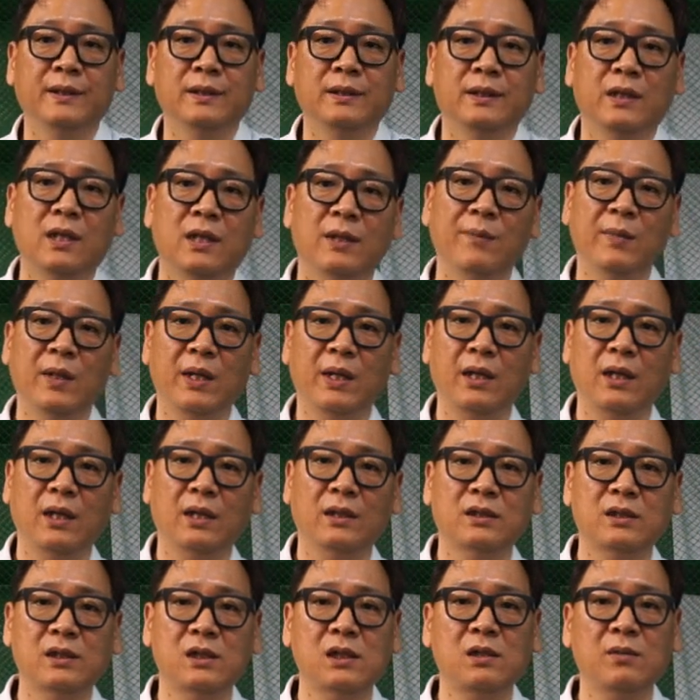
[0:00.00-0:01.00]
그
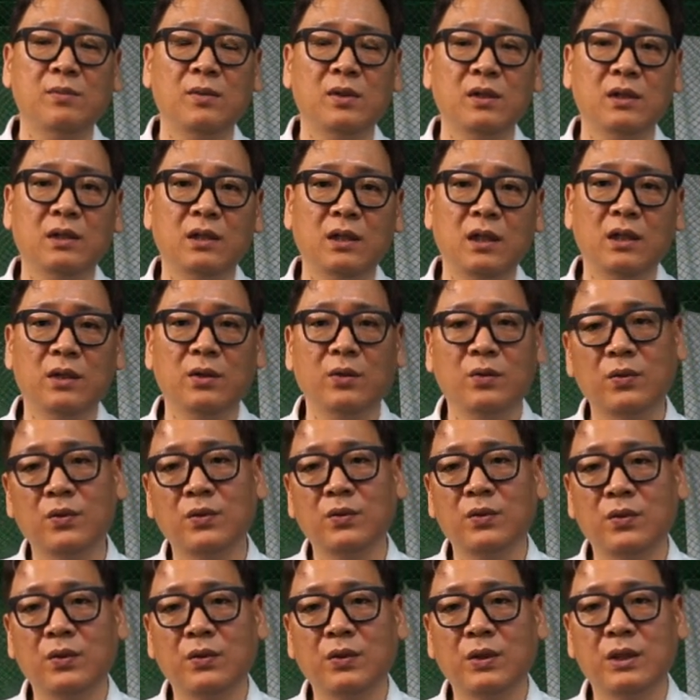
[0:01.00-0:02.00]
다음에 7번이나
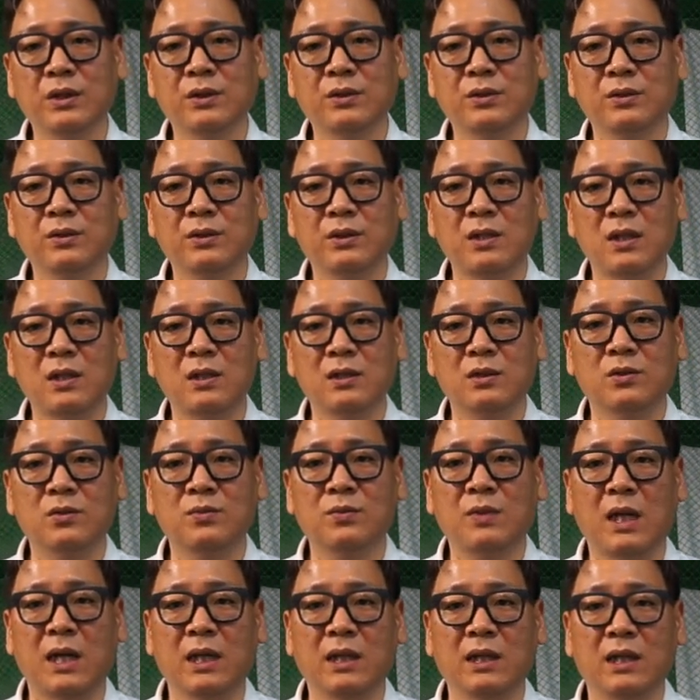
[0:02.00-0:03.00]
이런 거에서도 생크가
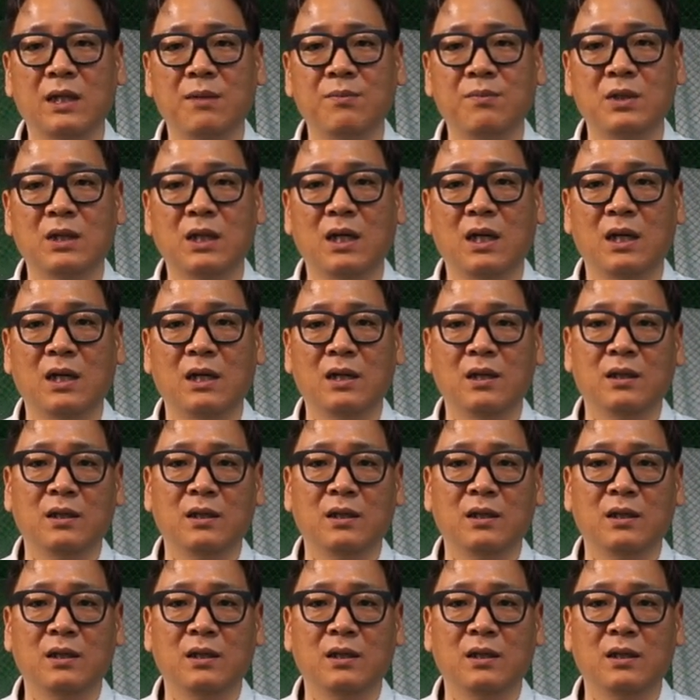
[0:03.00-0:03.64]
좀 나긴 합니다.